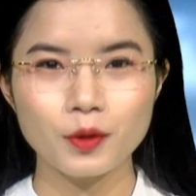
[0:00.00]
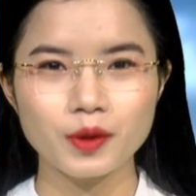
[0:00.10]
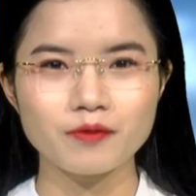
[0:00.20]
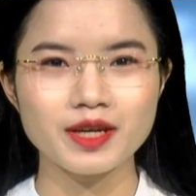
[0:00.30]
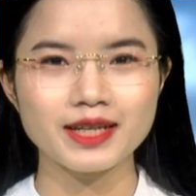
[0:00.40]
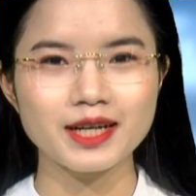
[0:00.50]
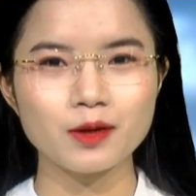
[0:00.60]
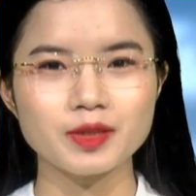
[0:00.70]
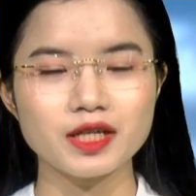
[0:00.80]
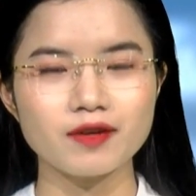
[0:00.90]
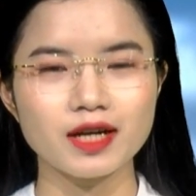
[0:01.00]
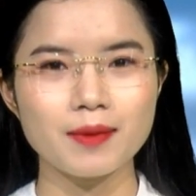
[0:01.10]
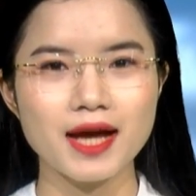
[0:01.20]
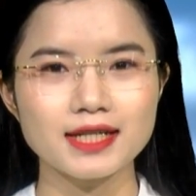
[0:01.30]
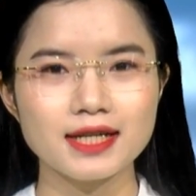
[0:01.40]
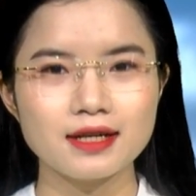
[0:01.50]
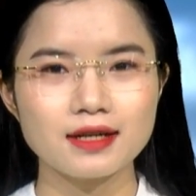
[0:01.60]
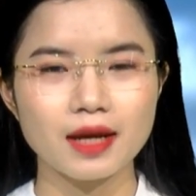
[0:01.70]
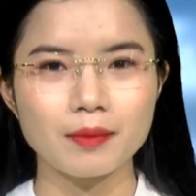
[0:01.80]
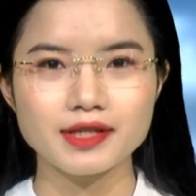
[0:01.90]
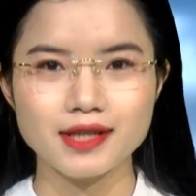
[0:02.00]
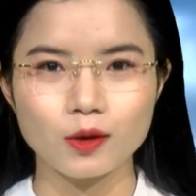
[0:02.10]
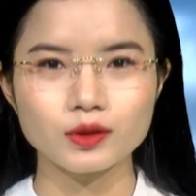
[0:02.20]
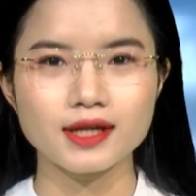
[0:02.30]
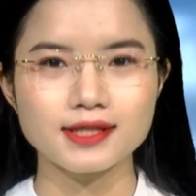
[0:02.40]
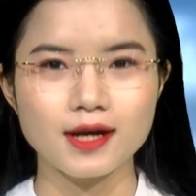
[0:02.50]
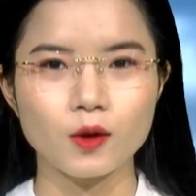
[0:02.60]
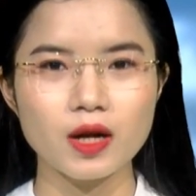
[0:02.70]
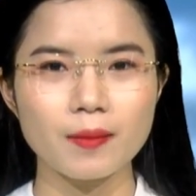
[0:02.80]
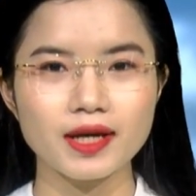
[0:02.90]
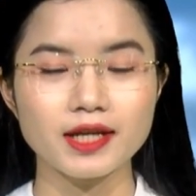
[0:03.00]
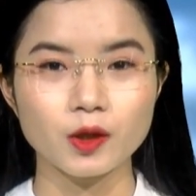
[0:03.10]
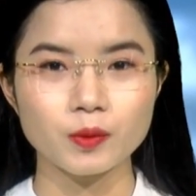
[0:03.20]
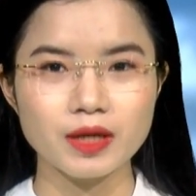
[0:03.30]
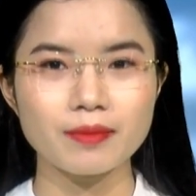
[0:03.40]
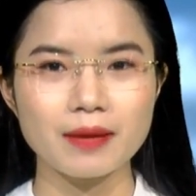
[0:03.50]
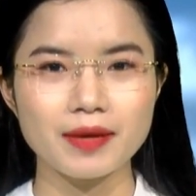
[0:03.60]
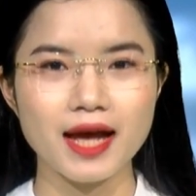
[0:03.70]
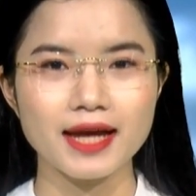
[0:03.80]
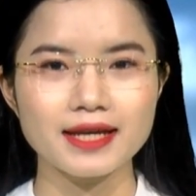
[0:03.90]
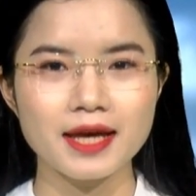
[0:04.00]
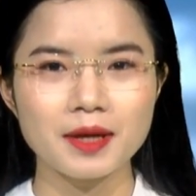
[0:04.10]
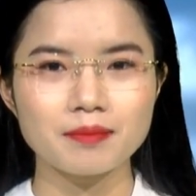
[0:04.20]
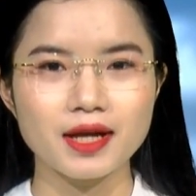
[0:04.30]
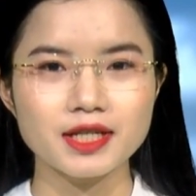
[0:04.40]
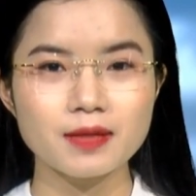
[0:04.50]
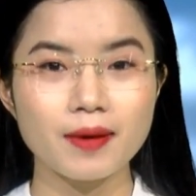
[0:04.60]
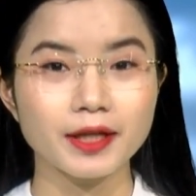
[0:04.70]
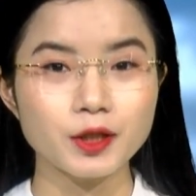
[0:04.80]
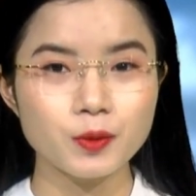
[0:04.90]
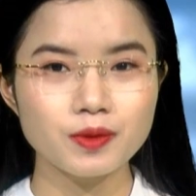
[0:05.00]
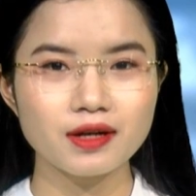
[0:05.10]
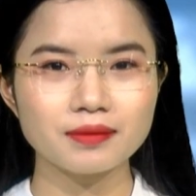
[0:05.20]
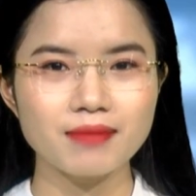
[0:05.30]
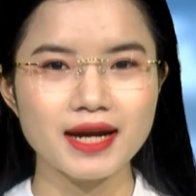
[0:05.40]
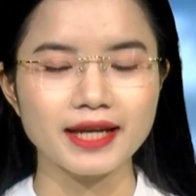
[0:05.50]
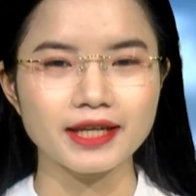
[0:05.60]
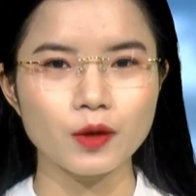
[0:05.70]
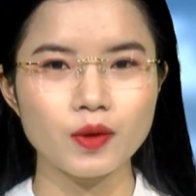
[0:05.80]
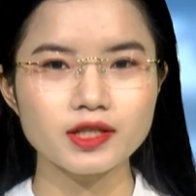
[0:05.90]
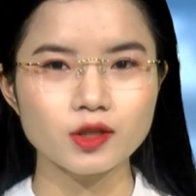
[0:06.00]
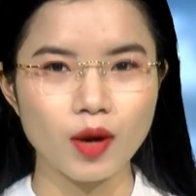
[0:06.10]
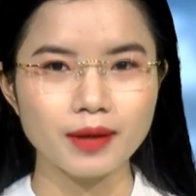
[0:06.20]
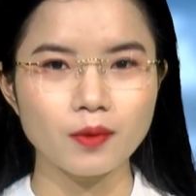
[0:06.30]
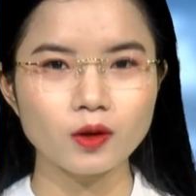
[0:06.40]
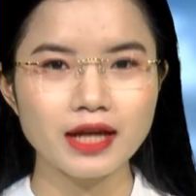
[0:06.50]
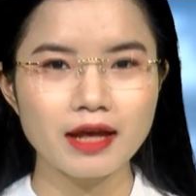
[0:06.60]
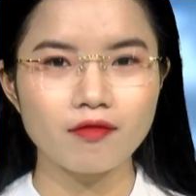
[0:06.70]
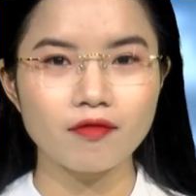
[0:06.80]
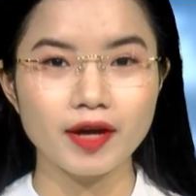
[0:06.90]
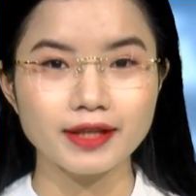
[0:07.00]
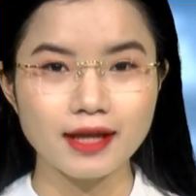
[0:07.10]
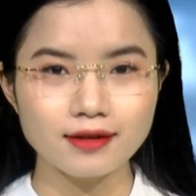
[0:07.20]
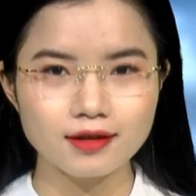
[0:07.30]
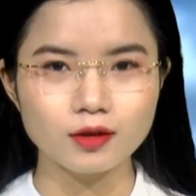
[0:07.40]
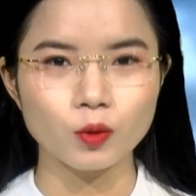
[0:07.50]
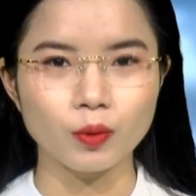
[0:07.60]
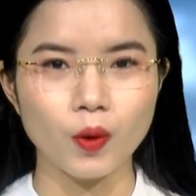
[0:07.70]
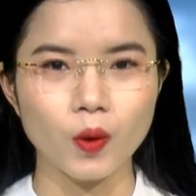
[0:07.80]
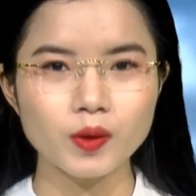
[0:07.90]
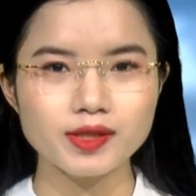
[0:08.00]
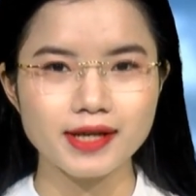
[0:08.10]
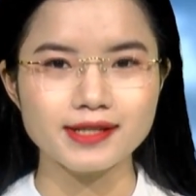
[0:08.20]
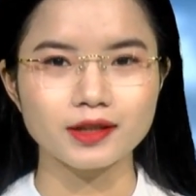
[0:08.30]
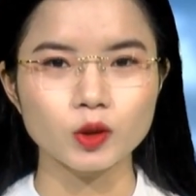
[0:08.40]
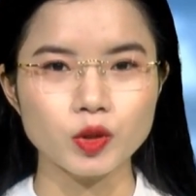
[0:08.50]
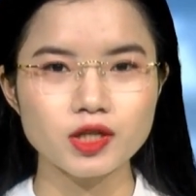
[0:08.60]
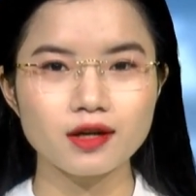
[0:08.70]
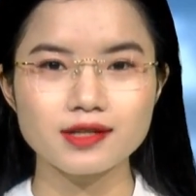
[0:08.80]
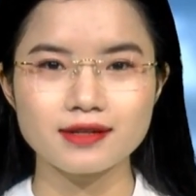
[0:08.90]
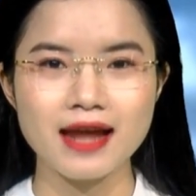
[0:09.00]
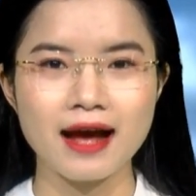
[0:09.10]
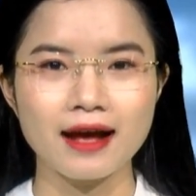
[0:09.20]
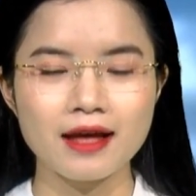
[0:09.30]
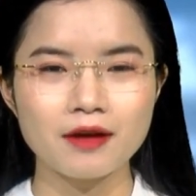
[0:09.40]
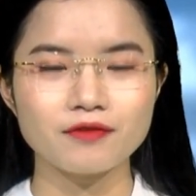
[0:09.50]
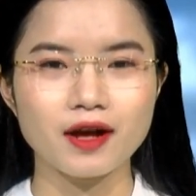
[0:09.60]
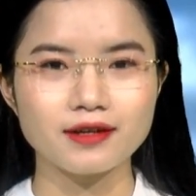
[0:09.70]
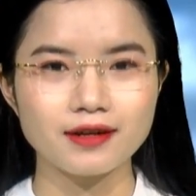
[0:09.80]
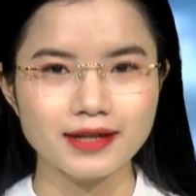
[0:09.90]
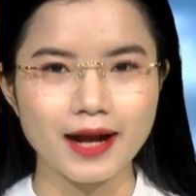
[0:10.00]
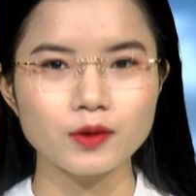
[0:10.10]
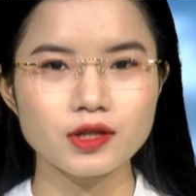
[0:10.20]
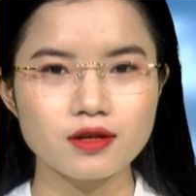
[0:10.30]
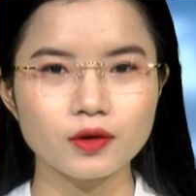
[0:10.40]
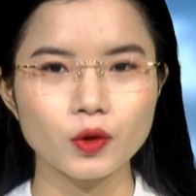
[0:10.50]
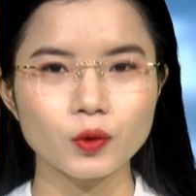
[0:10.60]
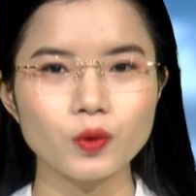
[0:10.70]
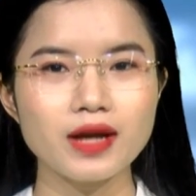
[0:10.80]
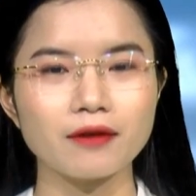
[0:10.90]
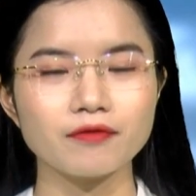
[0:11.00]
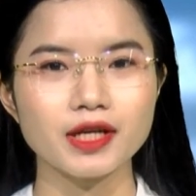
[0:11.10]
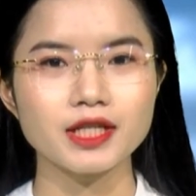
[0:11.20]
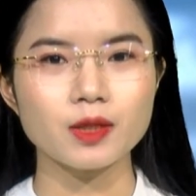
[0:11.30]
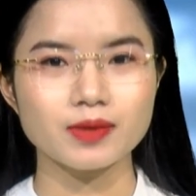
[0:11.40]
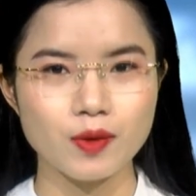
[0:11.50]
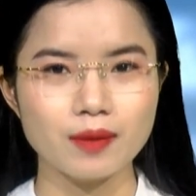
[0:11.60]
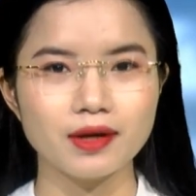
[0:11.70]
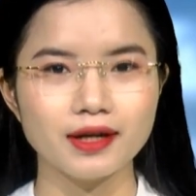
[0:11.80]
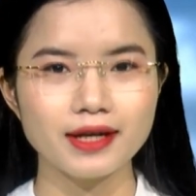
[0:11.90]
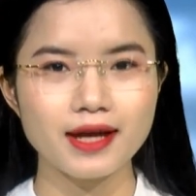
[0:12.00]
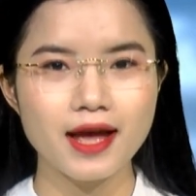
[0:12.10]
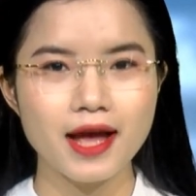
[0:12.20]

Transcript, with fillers: Thưa quý vị, các đồng chí và các bạn, ngày 16 tháng 6 năm 2022, Ban chấp hành Trung ương ban hành nghị quyết số 21 về tăng cường củng cố, xây dựng tổ chức cơ sở đảng và nâng cao chất lượng đội ngũ đảng viên trong giai đoạn mới.